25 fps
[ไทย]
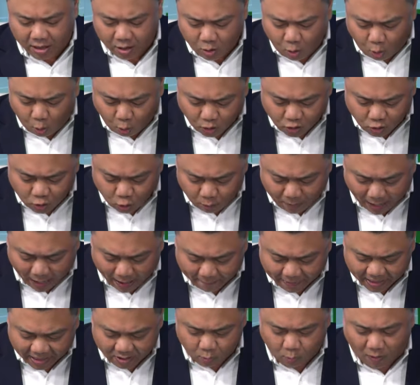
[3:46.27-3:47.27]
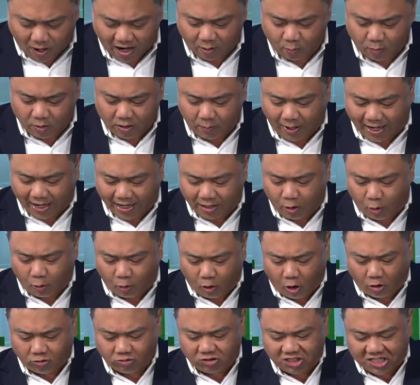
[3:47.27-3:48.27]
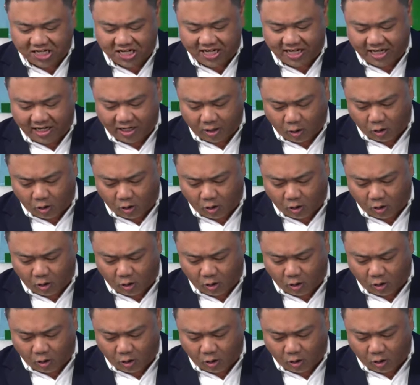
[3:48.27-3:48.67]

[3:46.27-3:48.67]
คุณยุพาพิน วังวิวัฒรอง CEO